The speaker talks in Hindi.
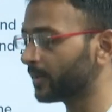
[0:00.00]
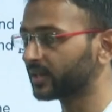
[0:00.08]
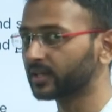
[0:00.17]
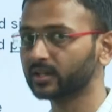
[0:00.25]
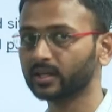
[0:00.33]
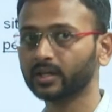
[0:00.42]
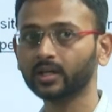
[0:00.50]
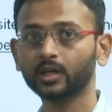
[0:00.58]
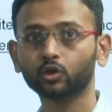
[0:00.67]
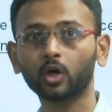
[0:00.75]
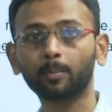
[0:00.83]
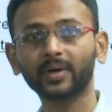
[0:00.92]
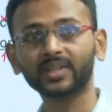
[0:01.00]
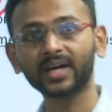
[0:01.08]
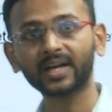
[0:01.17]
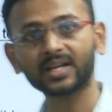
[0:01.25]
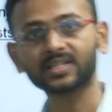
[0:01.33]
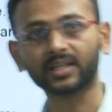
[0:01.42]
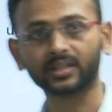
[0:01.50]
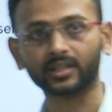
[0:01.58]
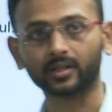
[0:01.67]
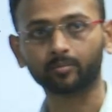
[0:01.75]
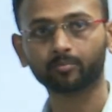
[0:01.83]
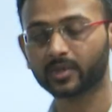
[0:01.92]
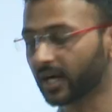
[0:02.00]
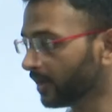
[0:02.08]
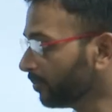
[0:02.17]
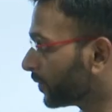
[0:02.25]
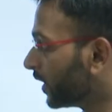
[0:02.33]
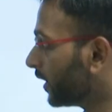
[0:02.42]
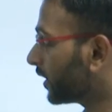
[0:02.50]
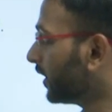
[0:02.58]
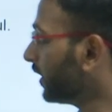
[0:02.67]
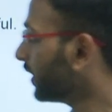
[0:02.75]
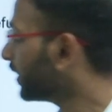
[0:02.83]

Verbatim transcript: की बात करते हैं तो हम पता करना चाहते हैं क्या कि